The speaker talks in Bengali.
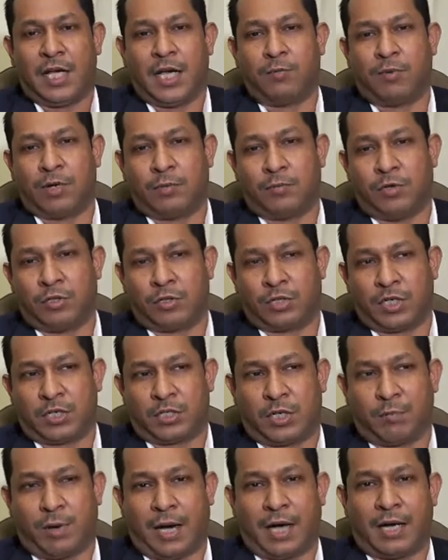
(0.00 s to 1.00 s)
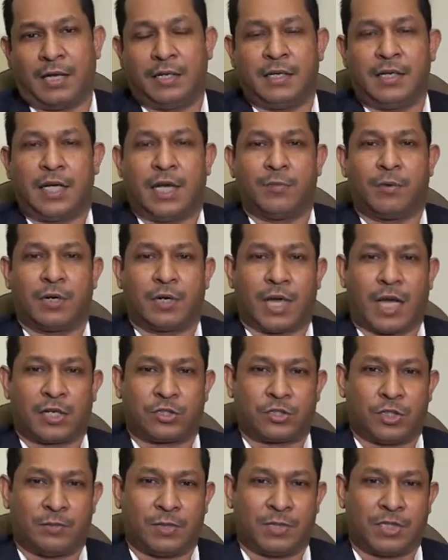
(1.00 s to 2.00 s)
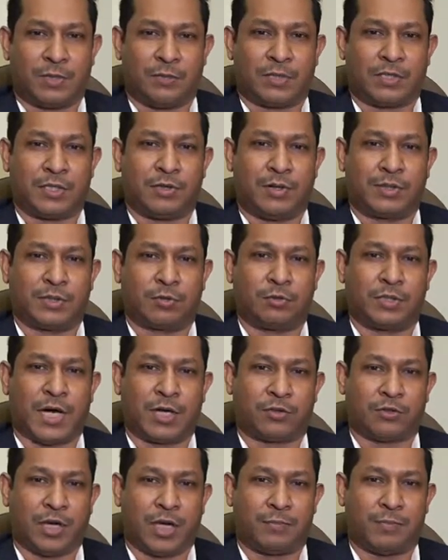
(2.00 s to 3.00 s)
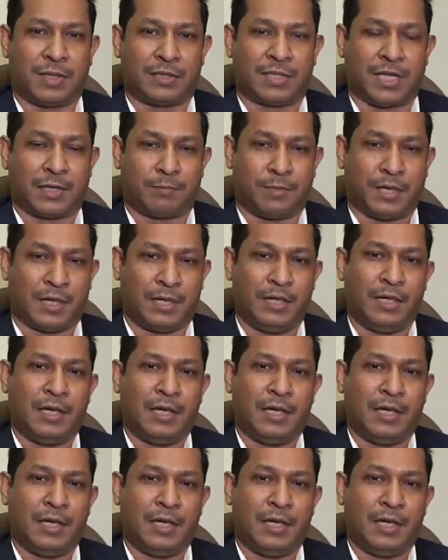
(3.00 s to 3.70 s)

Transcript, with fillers: এবং মন্ত্রিসভা এবং রাষ্ট্রপতির প্রতি আমাদের উদার্ত আহ্বান থাকবে